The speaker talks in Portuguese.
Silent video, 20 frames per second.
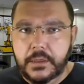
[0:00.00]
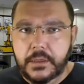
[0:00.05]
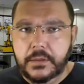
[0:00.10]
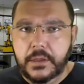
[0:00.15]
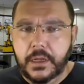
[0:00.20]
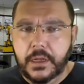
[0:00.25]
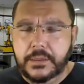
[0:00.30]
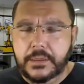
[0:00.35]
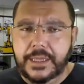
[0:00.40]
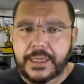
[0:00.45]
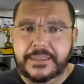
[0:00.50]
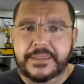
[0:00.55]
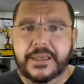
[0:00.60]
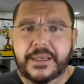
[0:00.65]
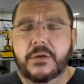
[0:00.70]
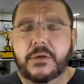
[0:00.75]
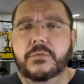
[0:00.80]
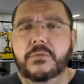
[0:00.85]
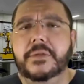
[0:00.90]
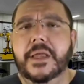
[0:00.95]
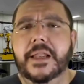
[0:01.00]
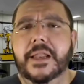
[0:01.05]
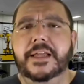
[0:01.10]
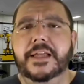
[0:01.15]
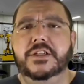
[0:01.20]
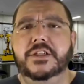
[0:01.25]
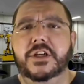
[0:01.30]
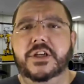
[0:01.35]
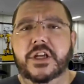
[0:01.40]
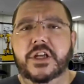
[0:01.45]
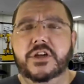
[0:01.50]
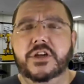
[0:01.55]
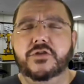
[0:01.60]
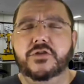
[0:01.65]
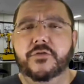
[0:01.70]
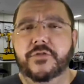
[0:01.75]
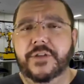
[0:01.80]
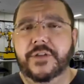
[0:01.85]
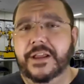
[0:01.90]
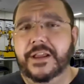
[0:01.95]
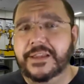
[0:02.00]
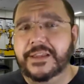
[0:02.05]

da, da, segunda lei de Kirchhoff. Né?